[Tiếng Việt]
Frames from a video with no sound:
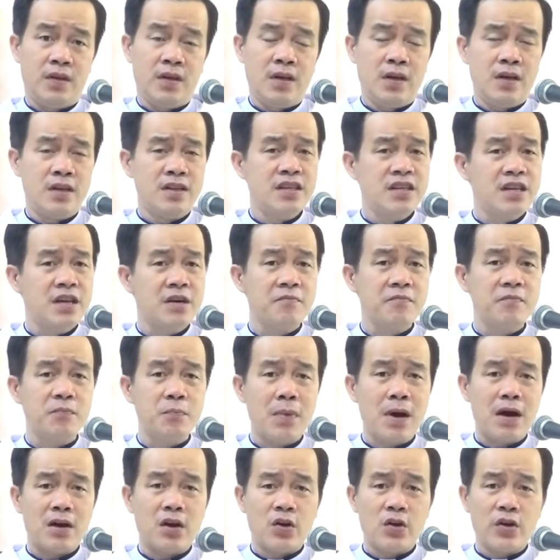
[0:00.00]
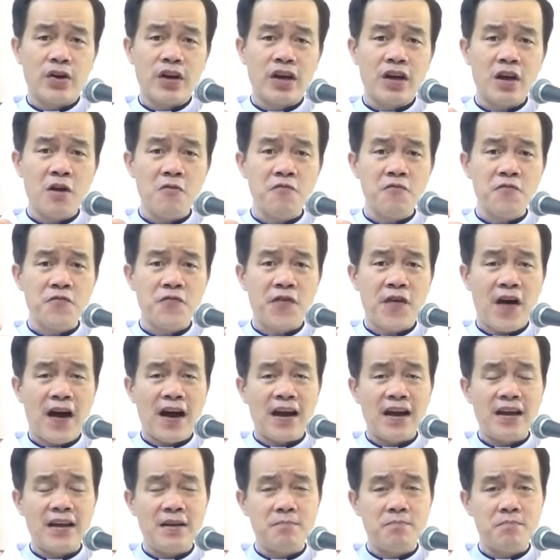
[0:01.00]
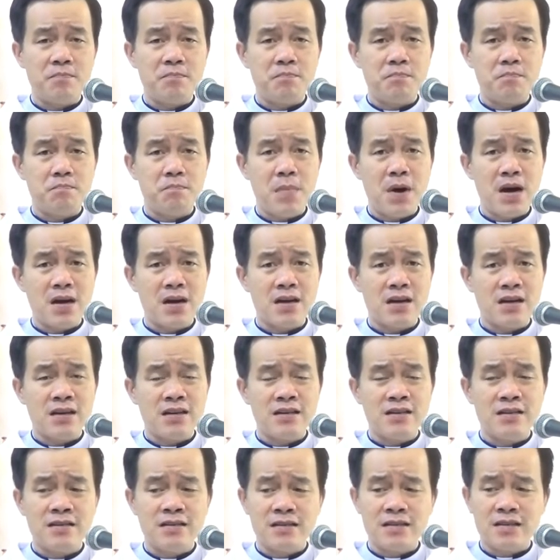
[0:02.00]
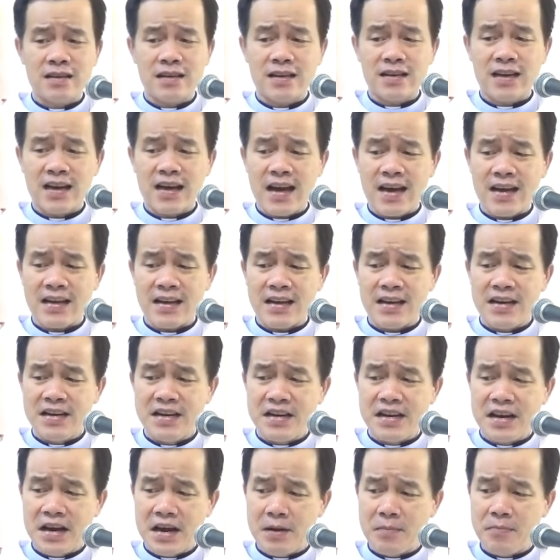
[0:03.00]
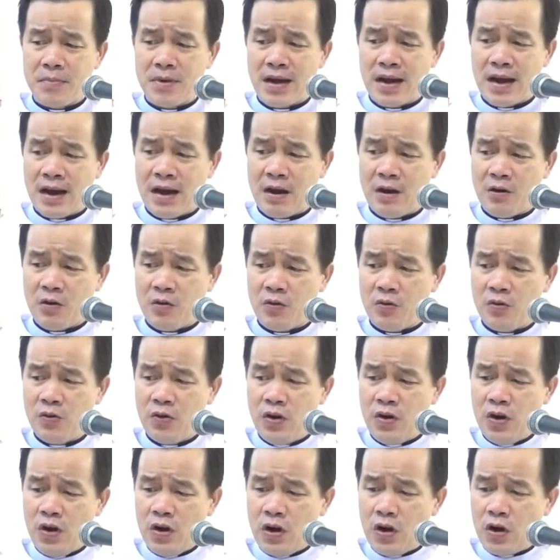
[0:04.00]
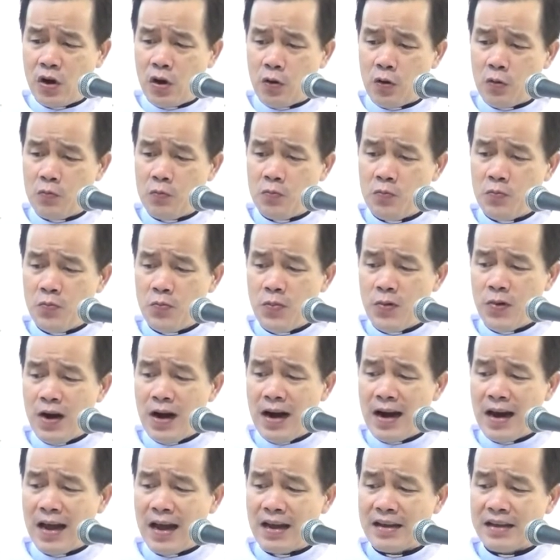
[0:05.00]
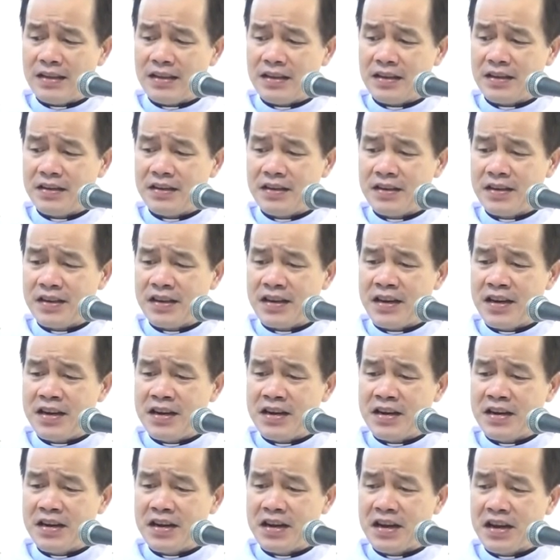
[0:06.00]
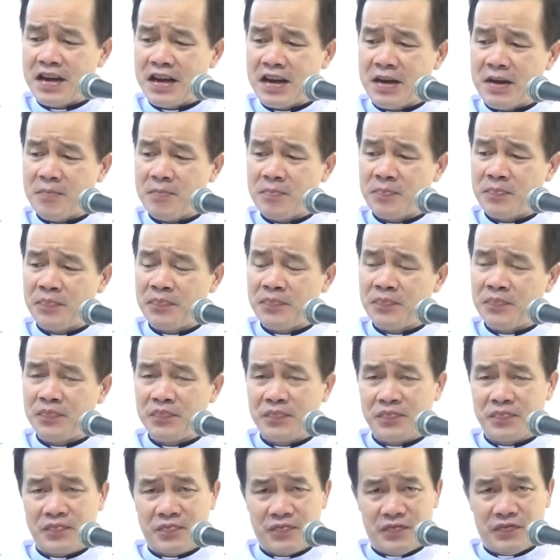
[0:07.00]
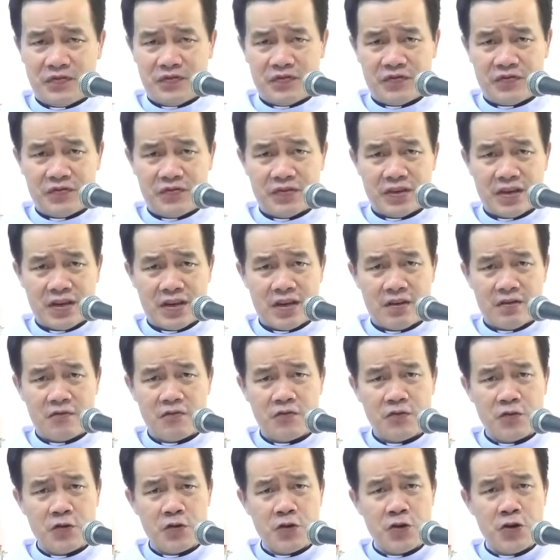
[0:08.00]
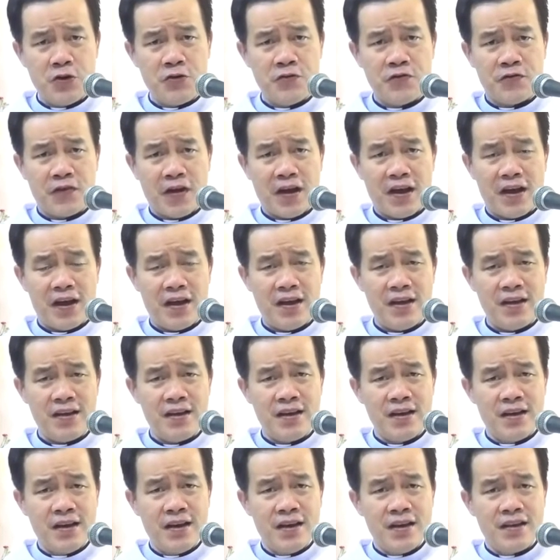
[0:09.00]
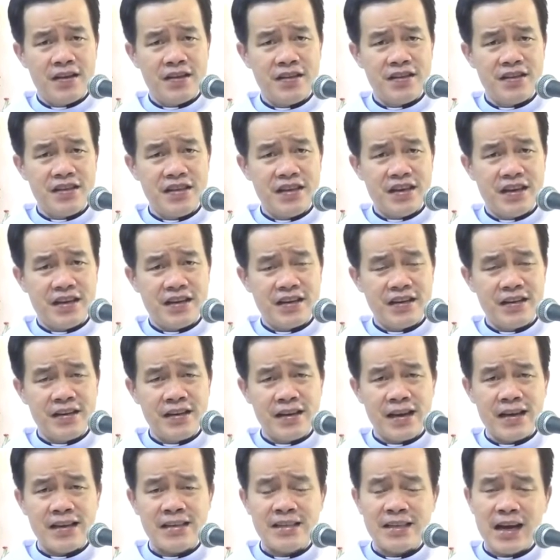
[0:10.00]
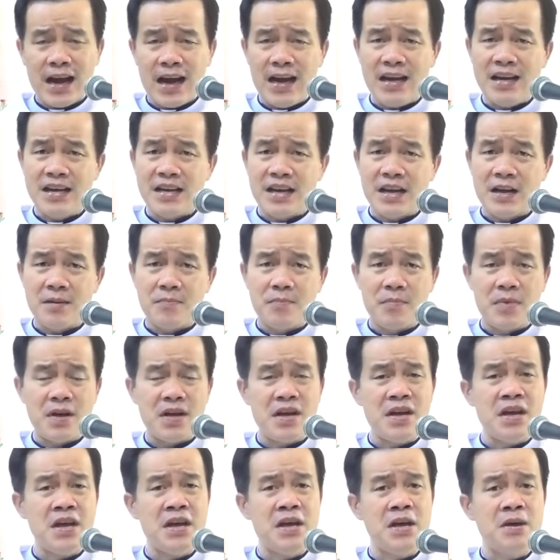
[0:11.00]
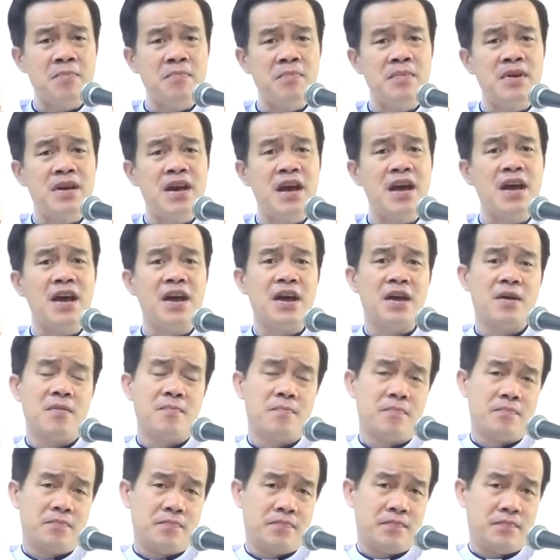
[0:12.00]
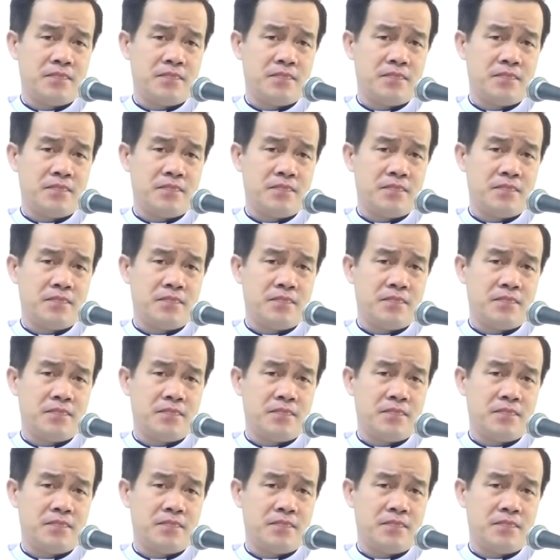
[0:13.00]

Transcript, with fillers: nhưng mà rồi không phải bất cứ cái kinh nghiệm nào cũng là những kinh nghiệm vui vẻ những cái trải nghiệm im đềm